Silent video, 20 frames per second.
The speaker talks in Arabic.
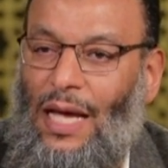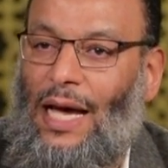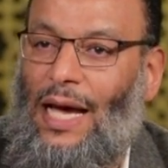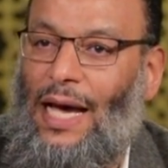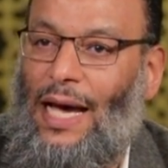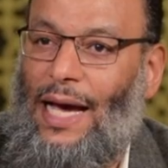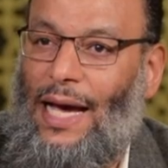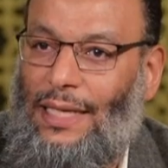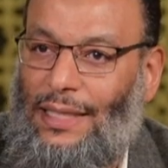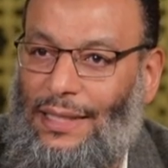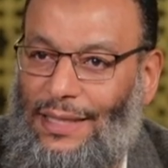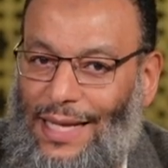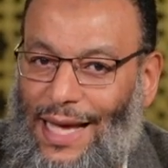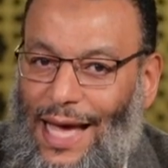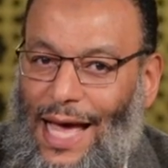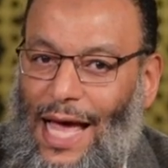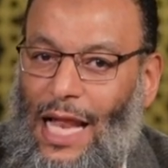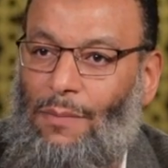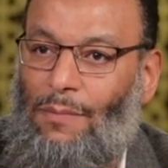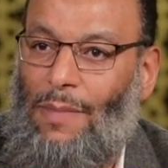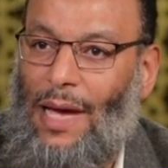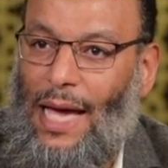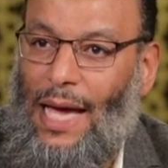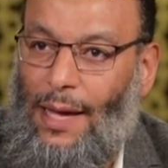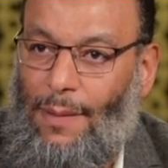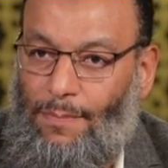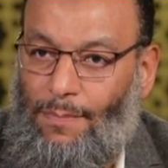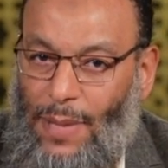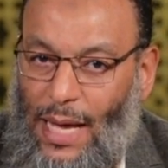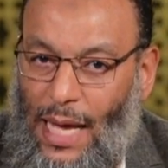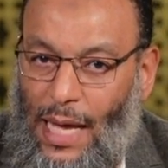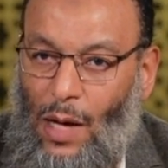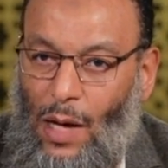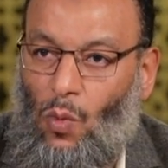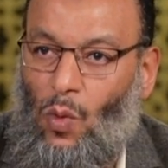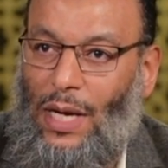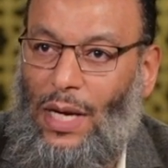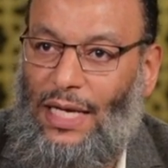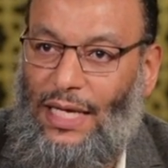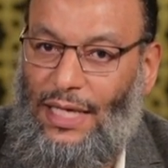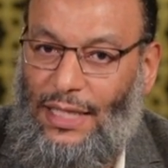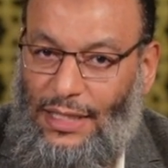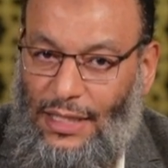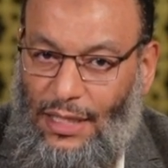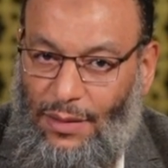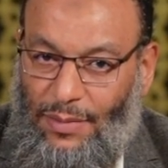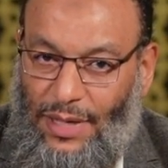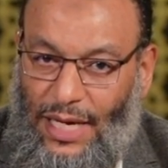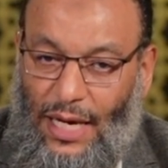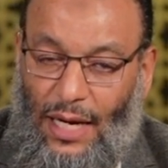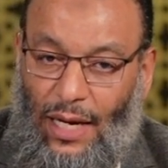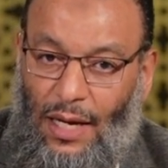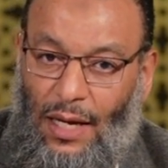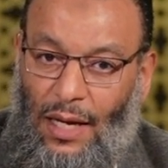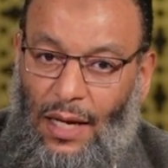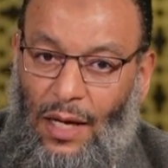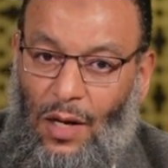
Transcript: عن المحبه والاتباع